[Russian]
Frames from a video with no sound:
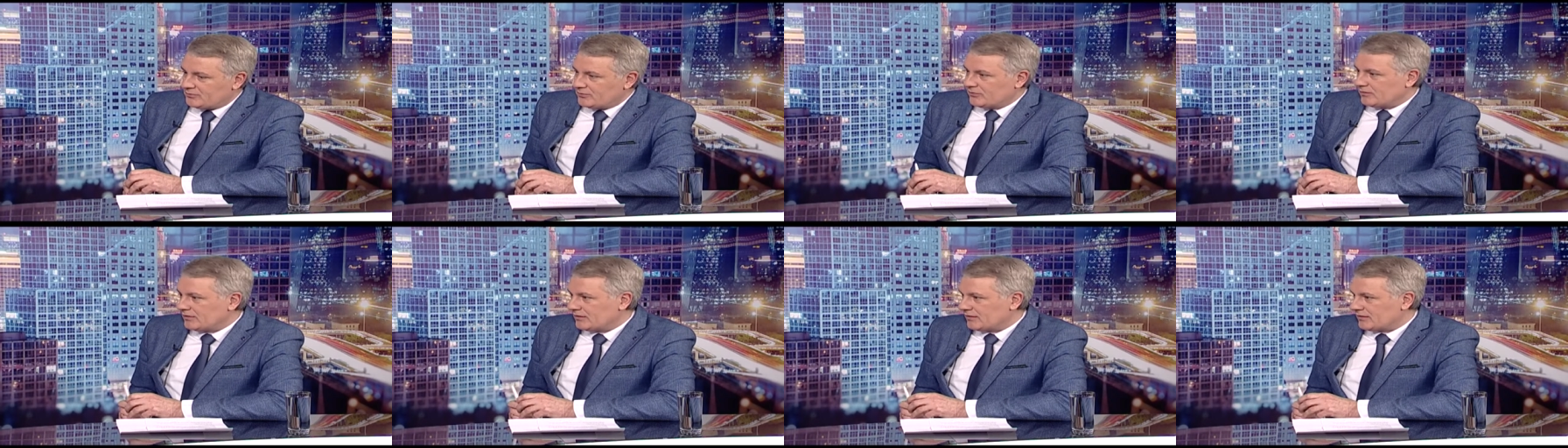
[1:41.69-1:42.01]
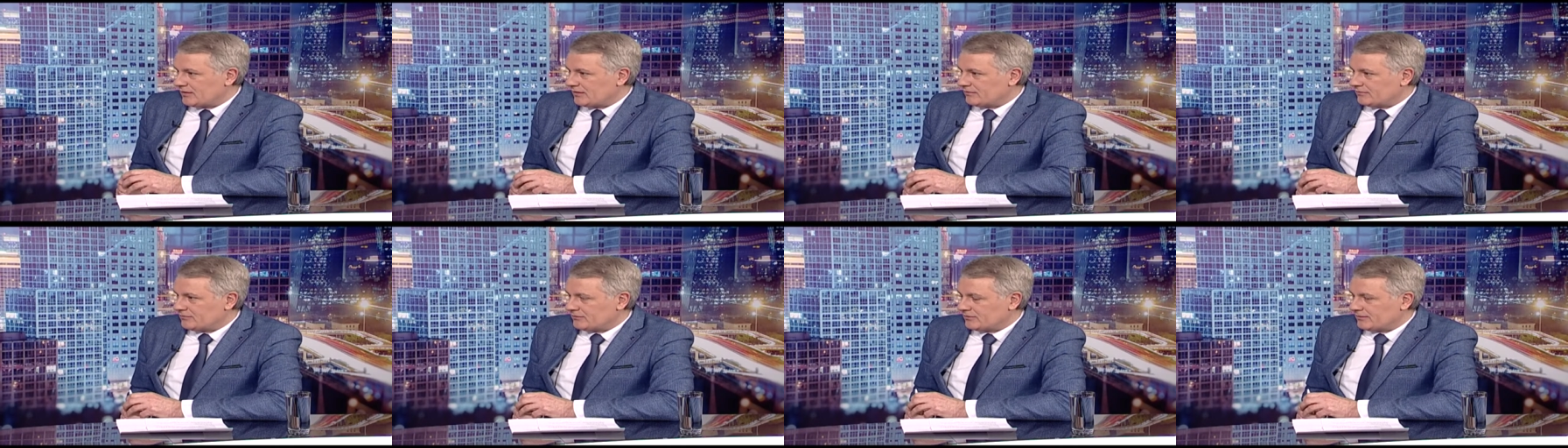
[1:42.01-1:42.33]
более
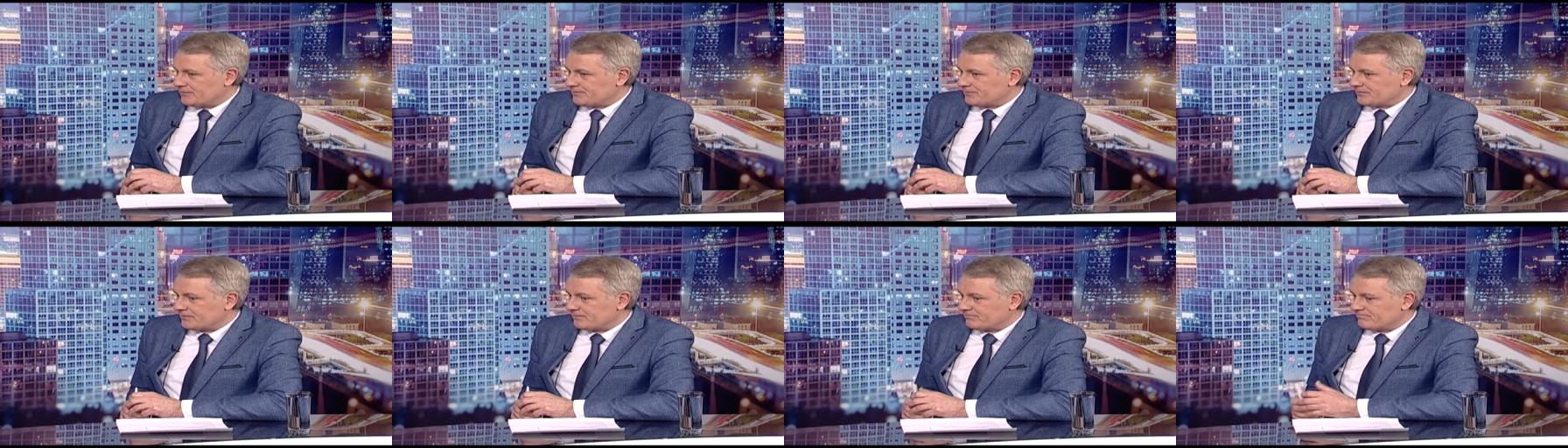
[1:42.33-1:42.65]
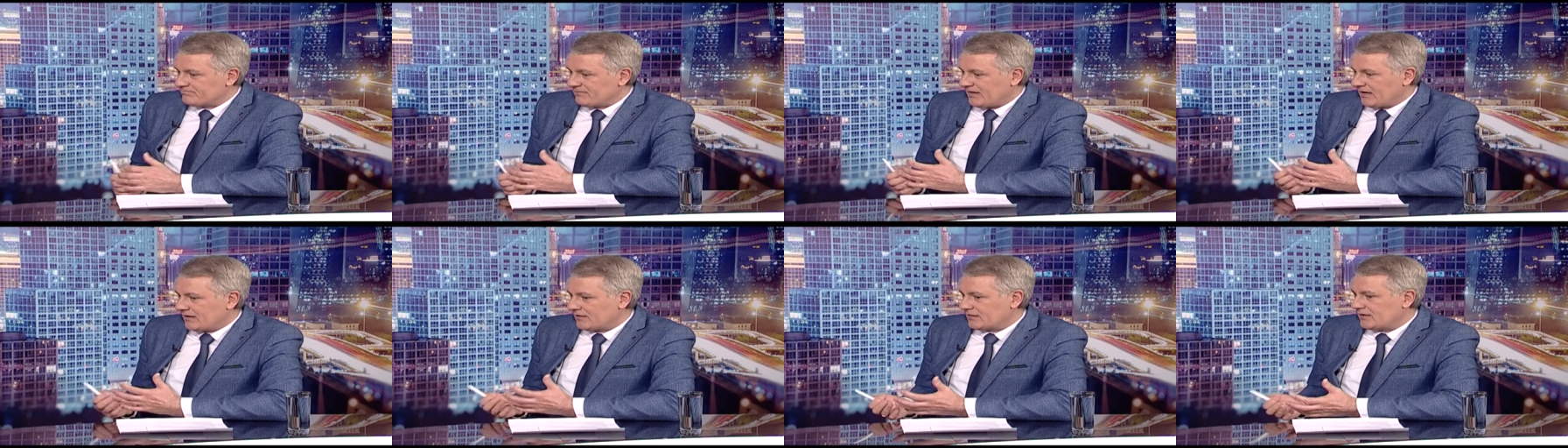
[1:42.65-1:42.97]
того,
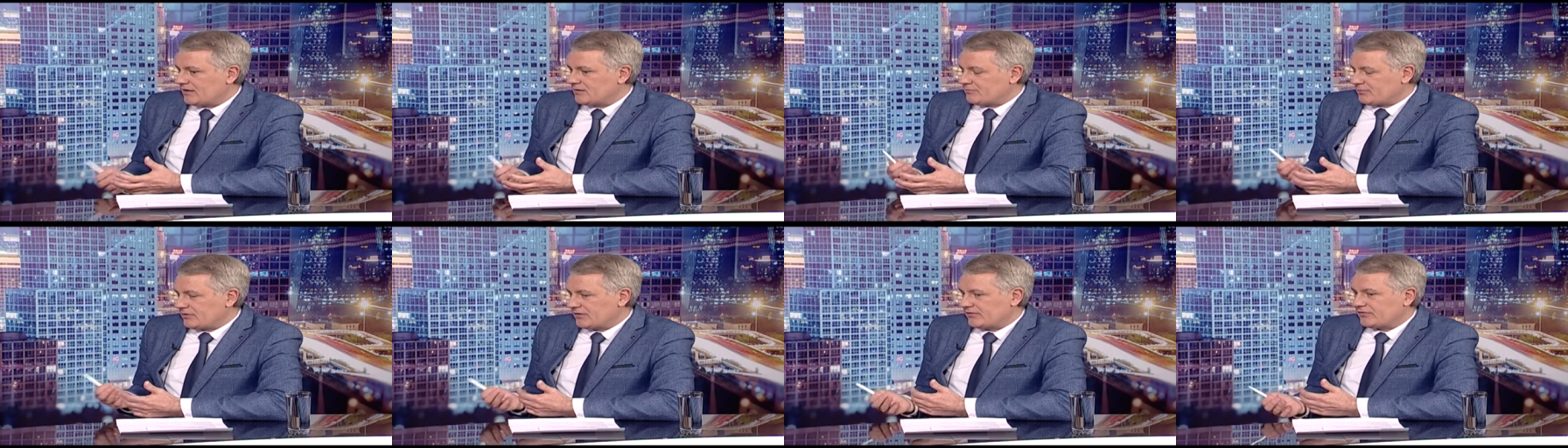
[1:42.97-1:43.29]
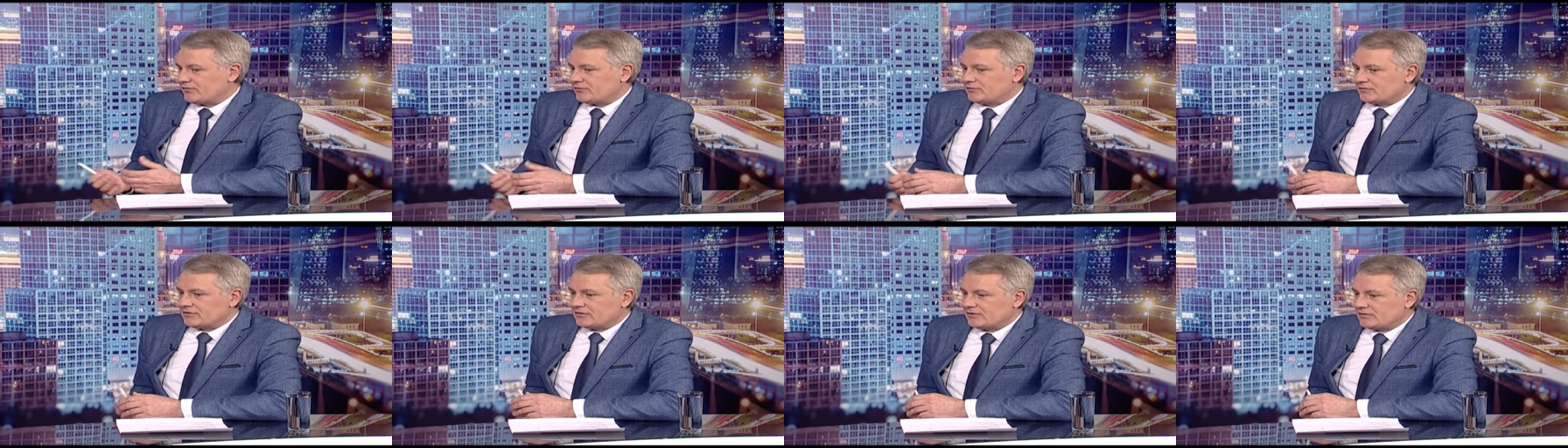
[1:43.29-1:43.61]
когда
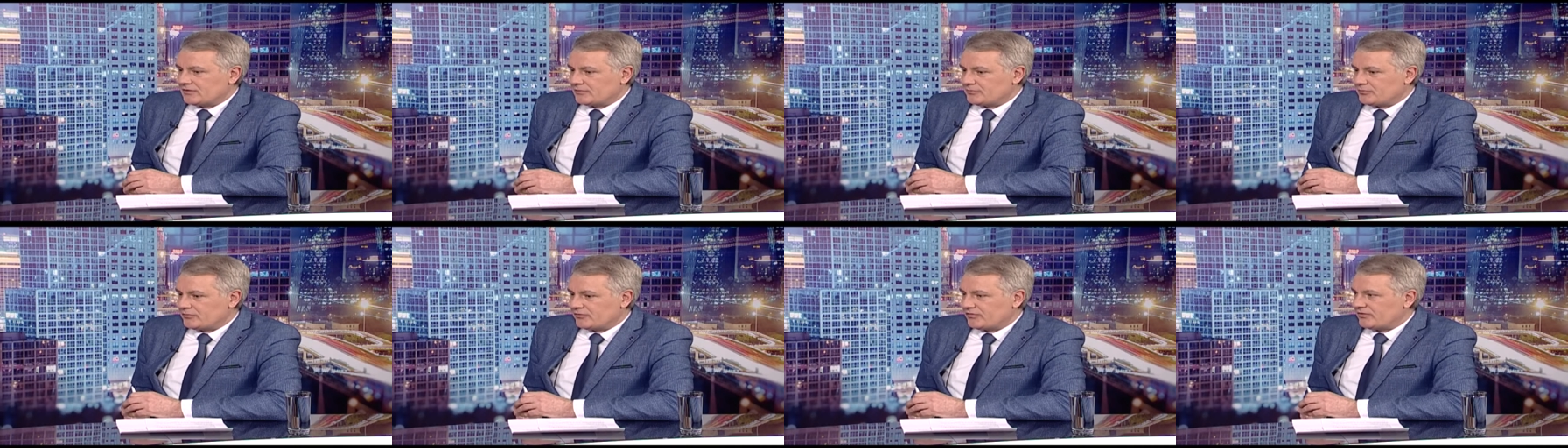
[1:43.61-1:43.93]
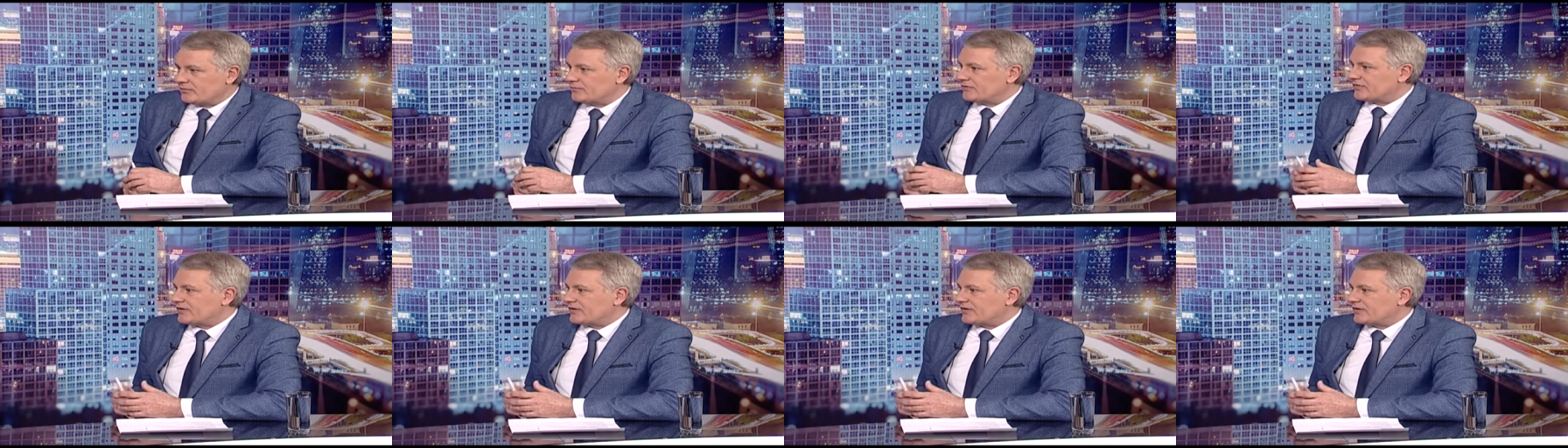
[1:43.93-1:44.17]
происходит, допустим,